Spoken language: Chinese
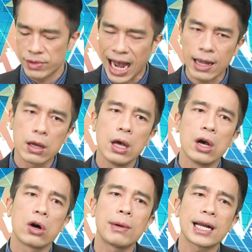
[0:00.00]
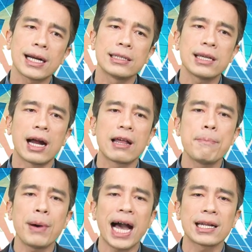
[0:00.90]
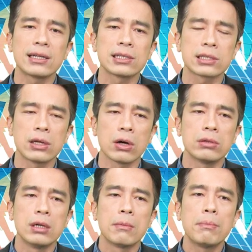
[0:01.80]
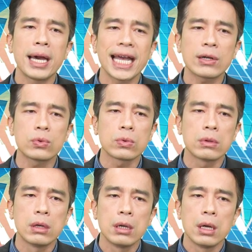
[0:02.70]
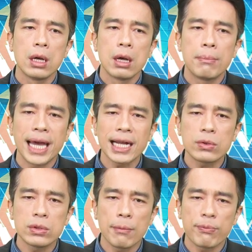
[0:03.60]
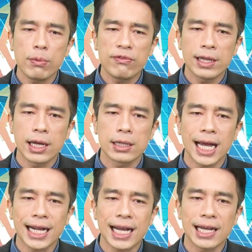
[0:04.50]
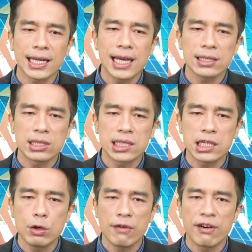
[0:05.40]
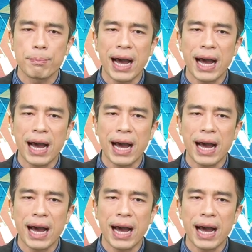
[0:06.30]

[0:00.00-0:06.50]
来，我们来看一下零八年的时候，美股，美股的部分呢，来看一下，一样是七月份、八